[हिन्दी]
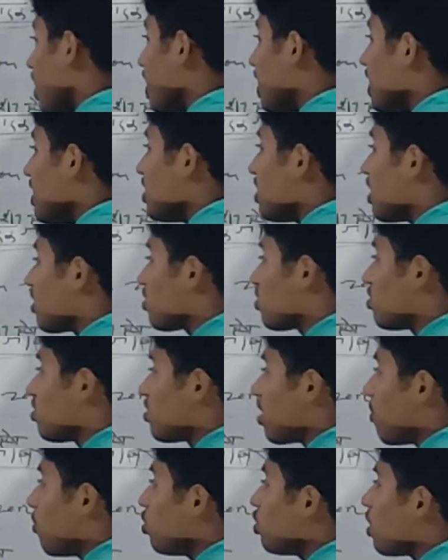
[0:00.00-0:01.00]
कि
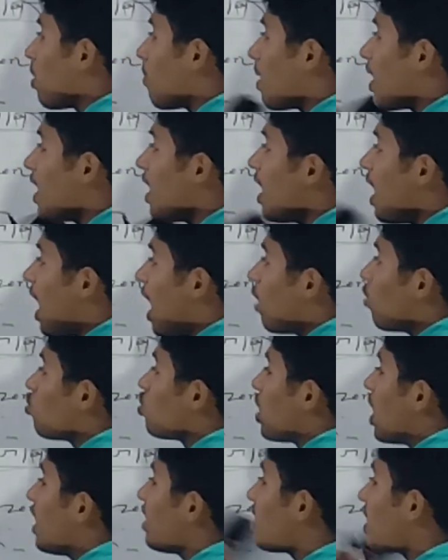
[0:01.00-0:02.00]
समुद्र में
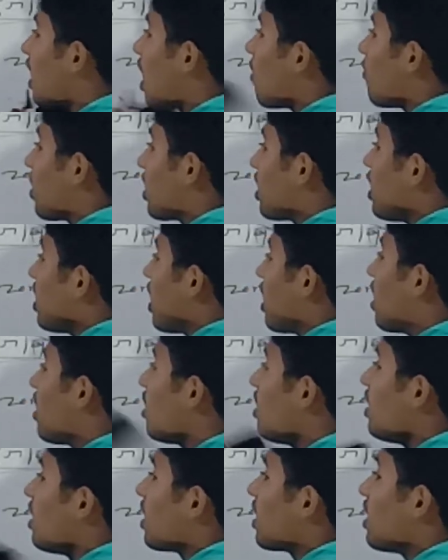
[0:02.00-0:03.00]
अनुक्षेत्र का वर्गीकरण
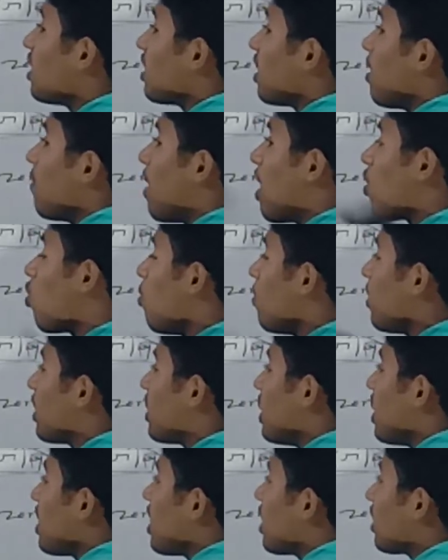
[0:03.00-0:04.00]
कितने भागों में
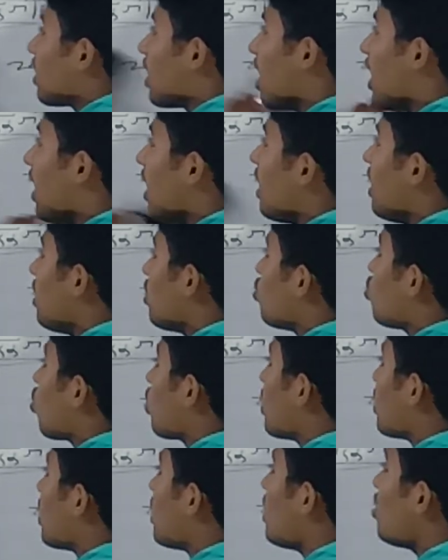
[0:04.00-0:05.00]
किया जाता है जो
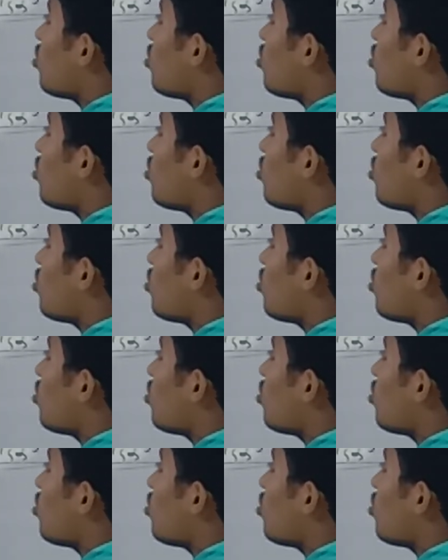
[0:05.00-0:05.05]
कितने